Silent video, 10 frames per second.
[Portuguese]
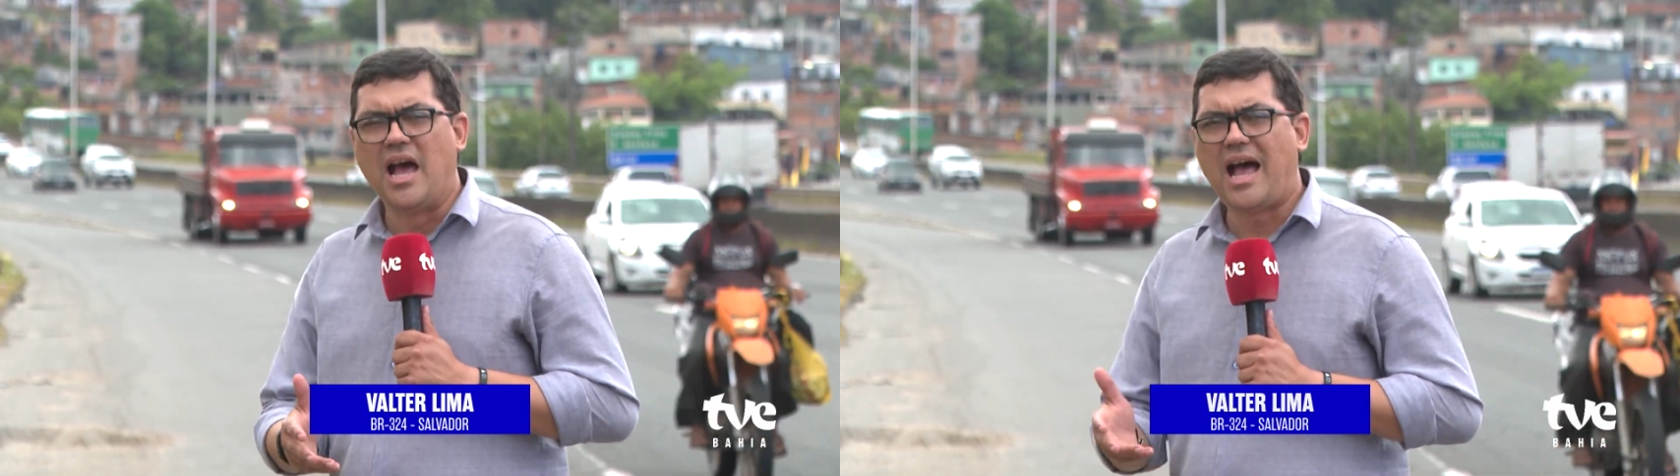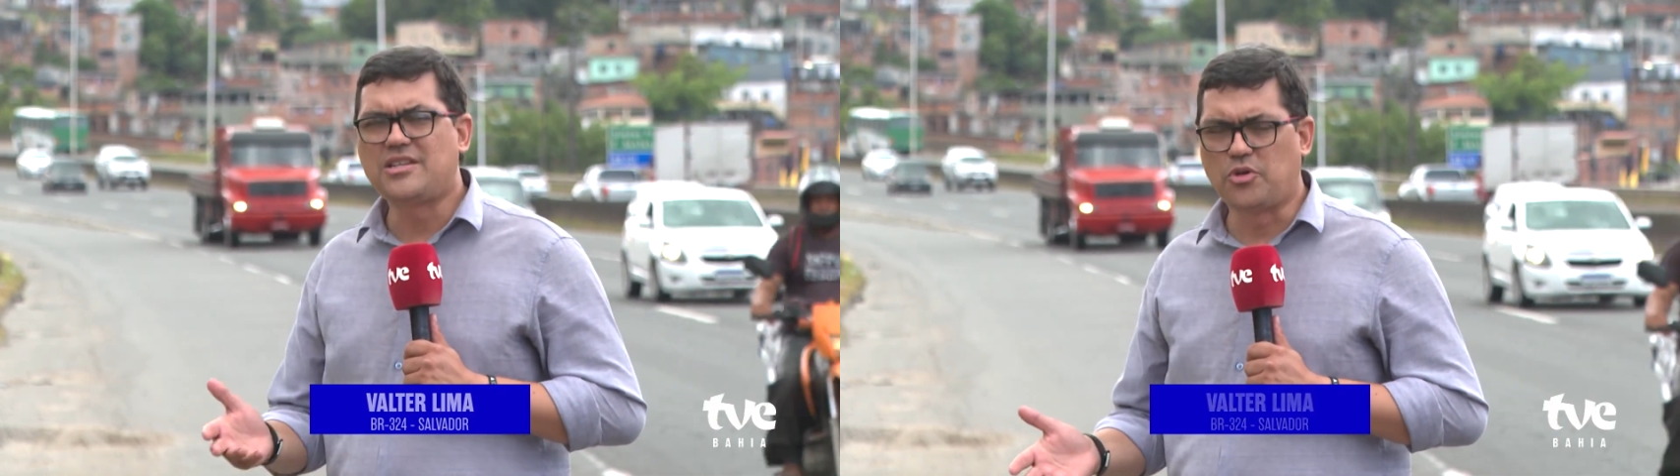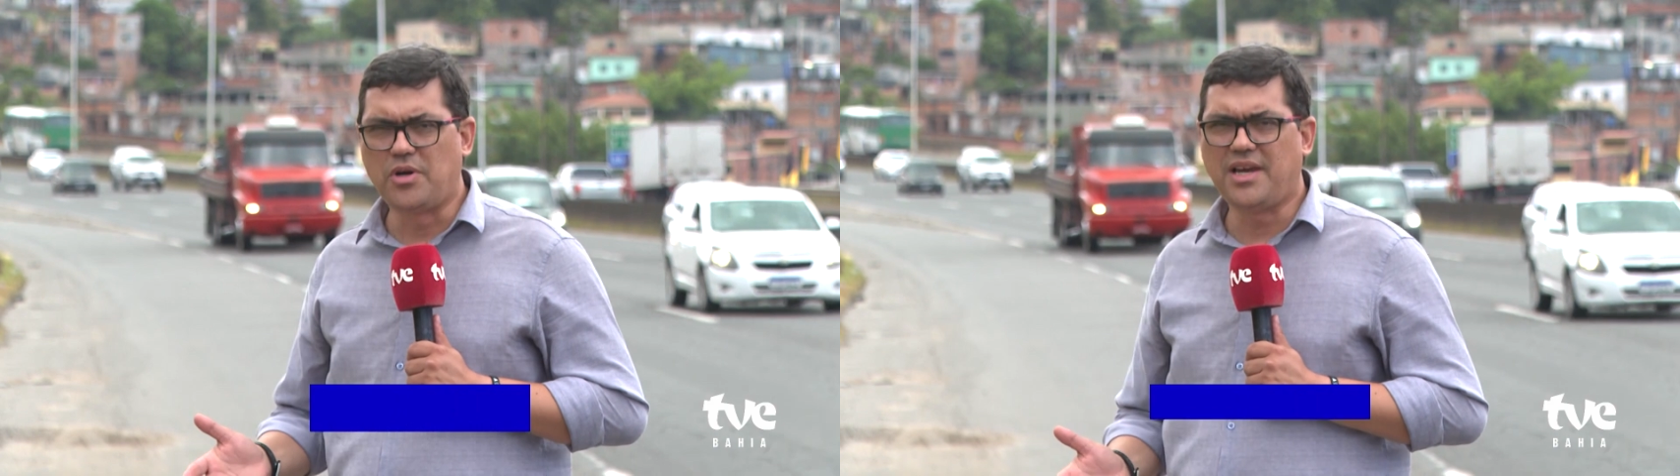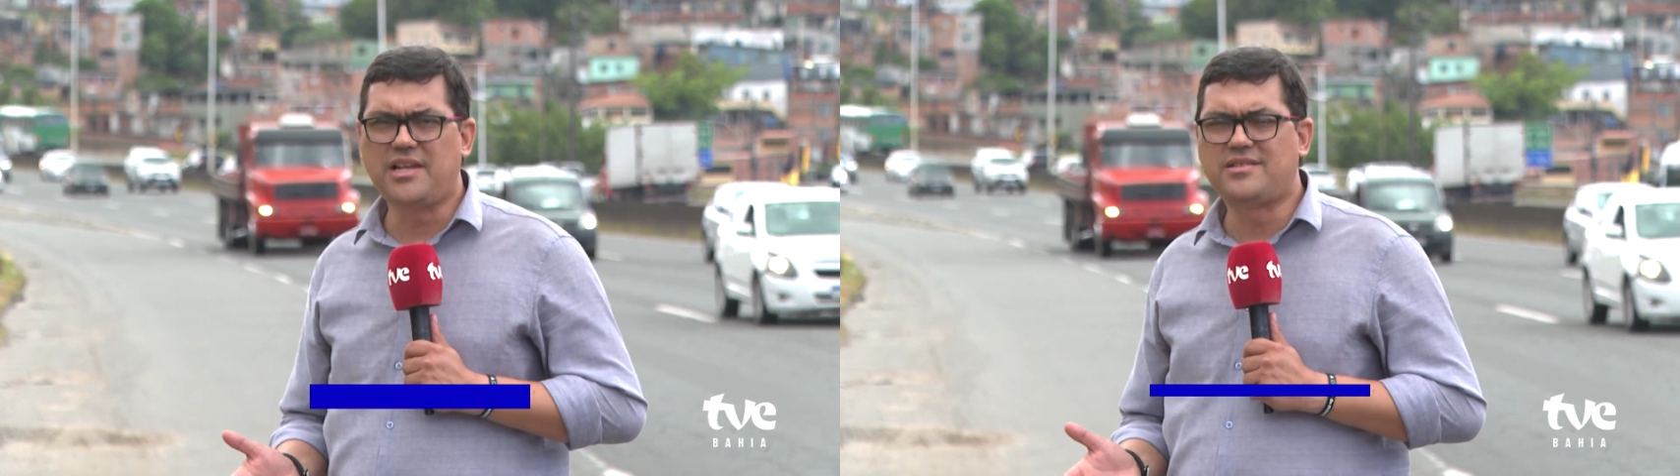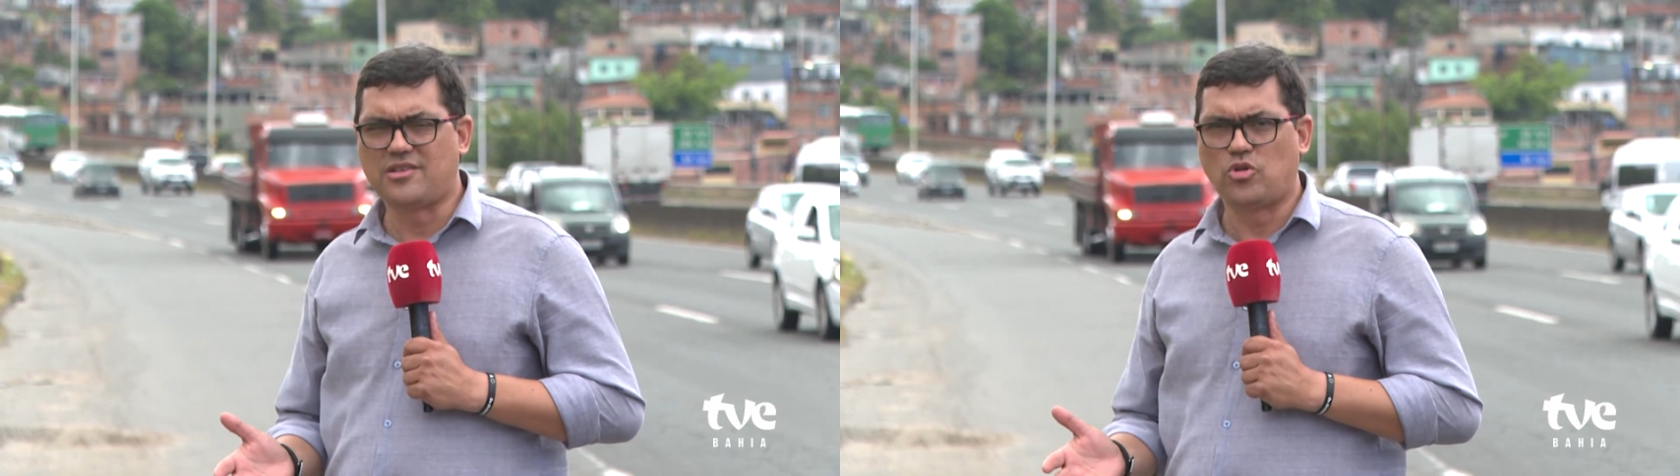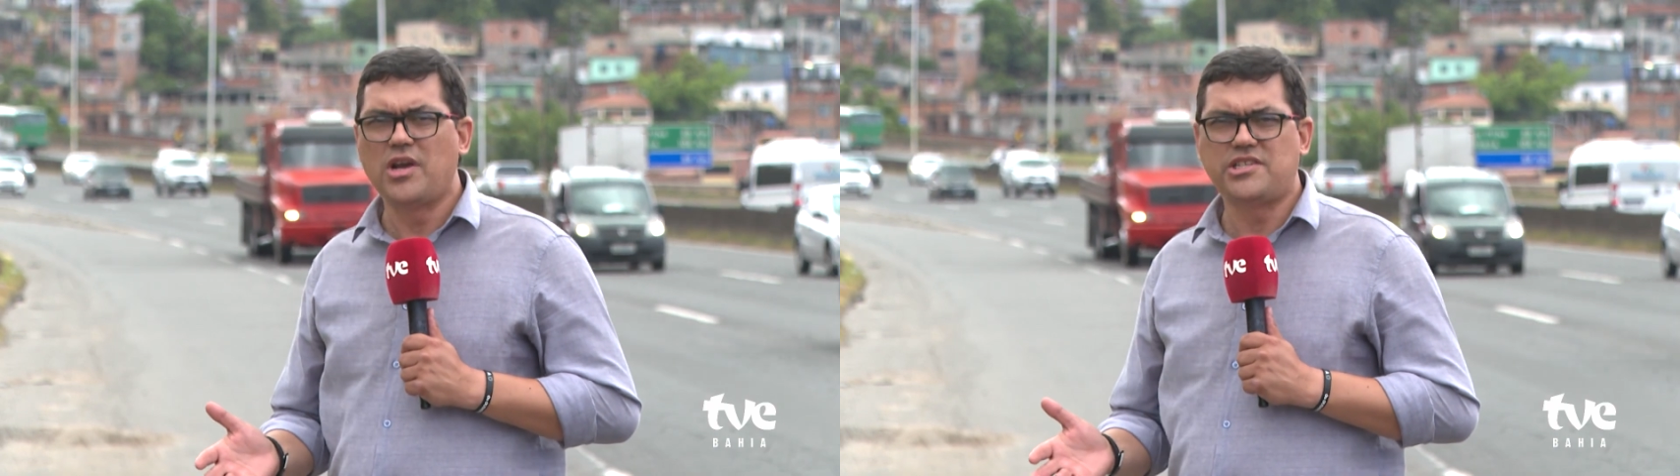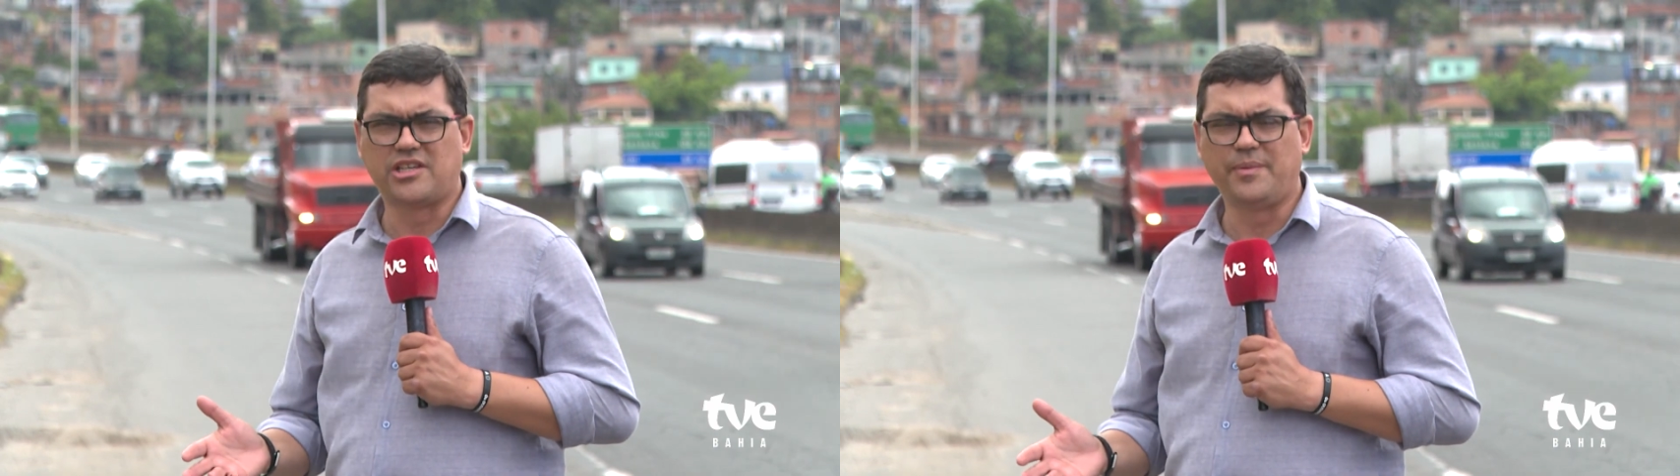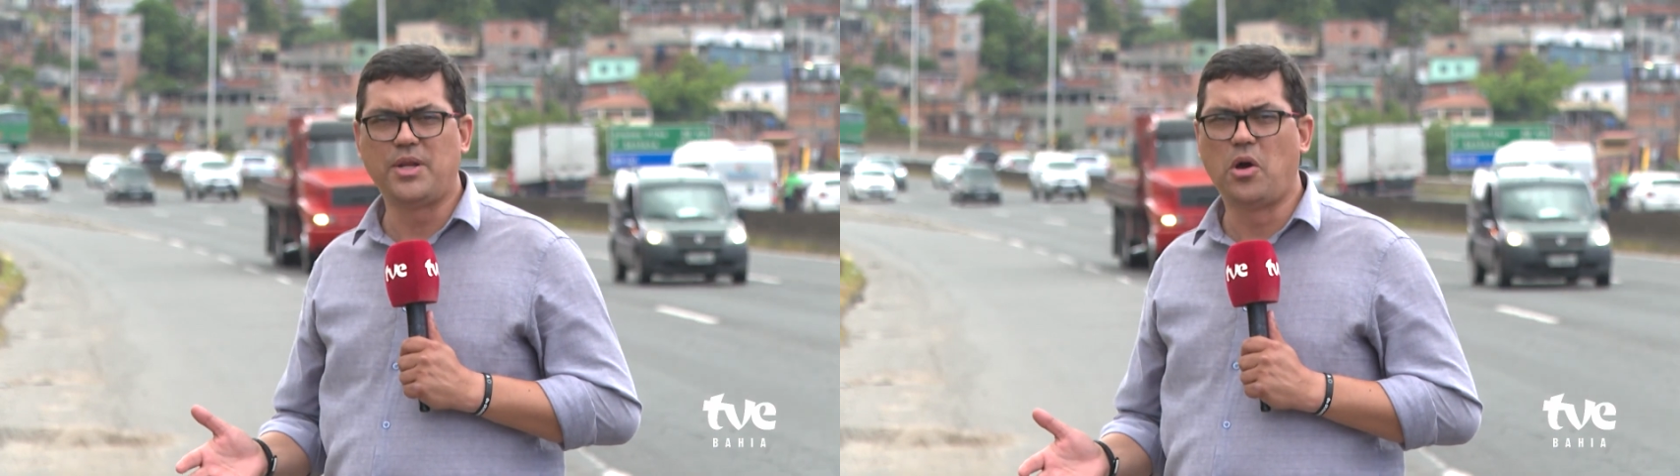às organizações
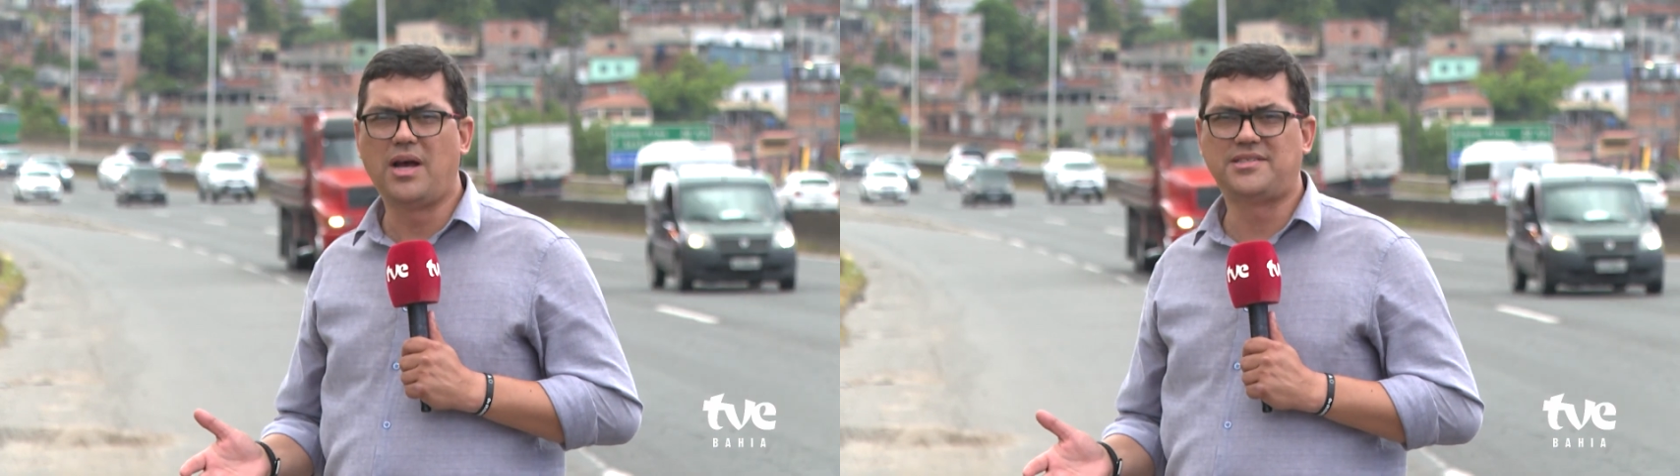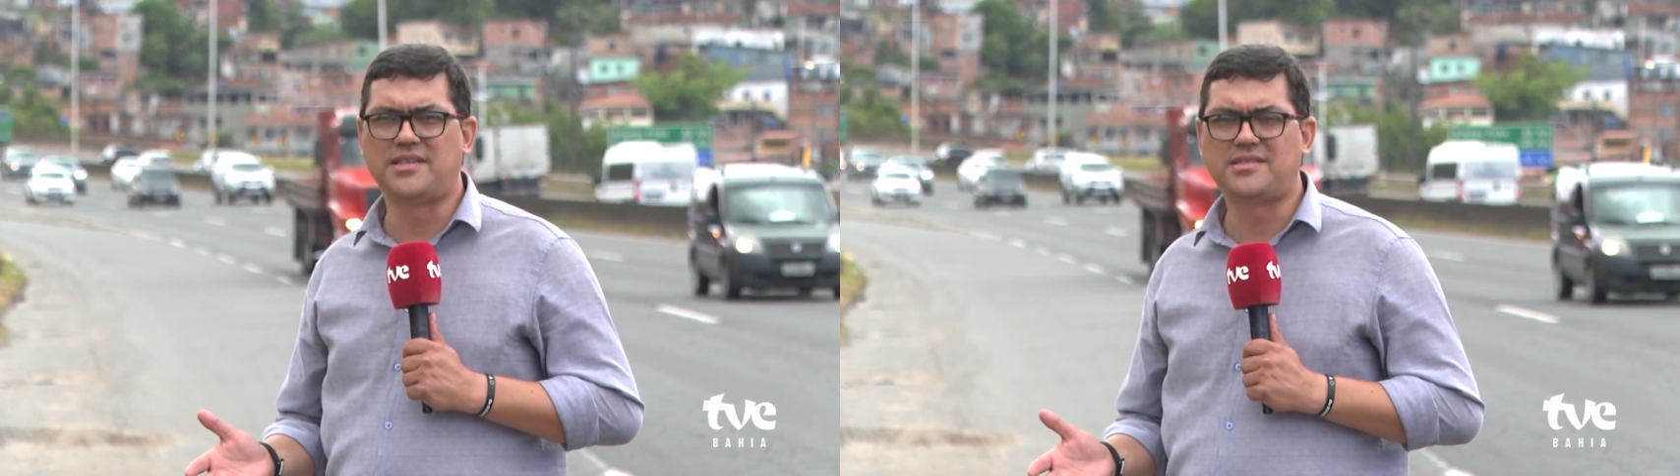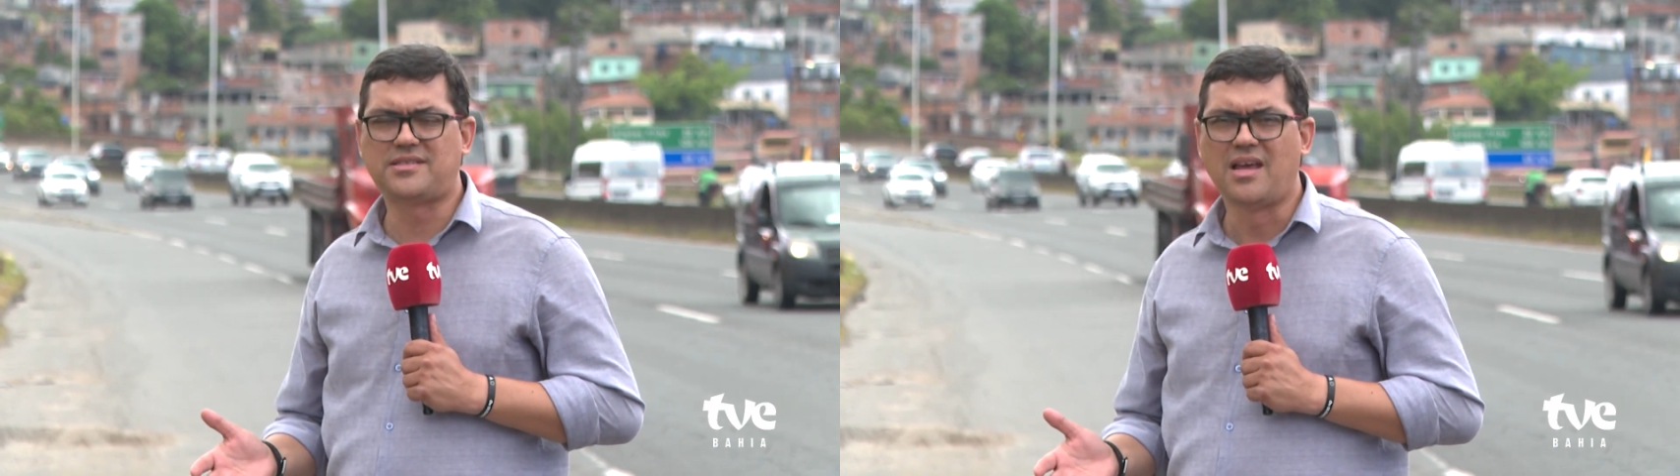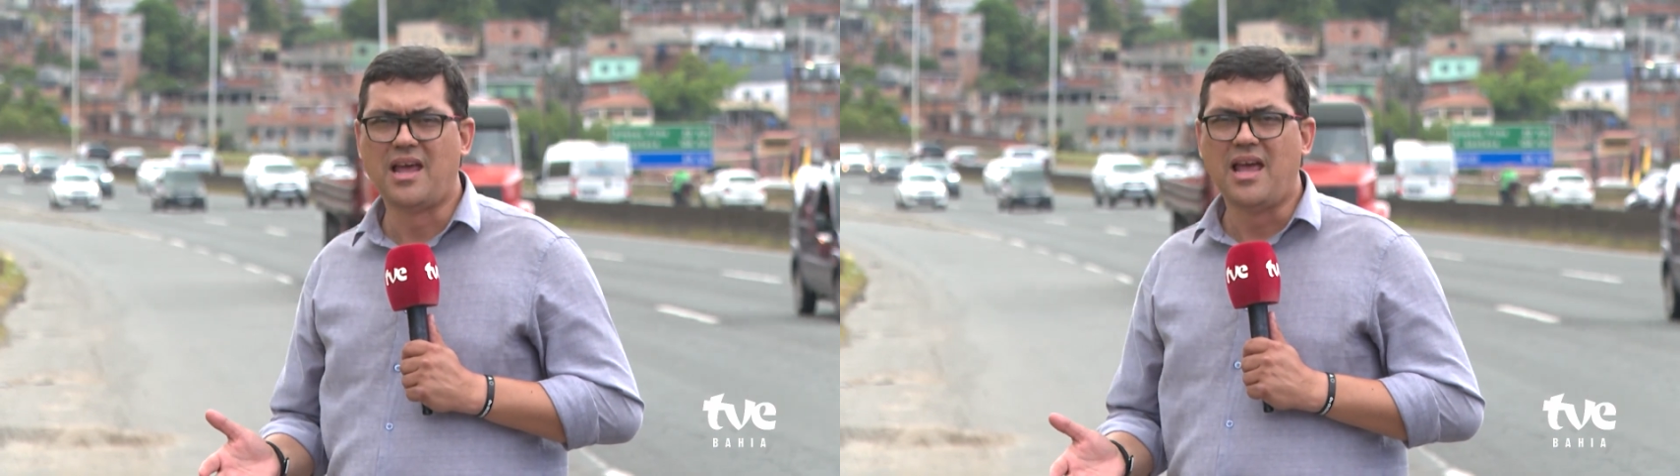criminosas.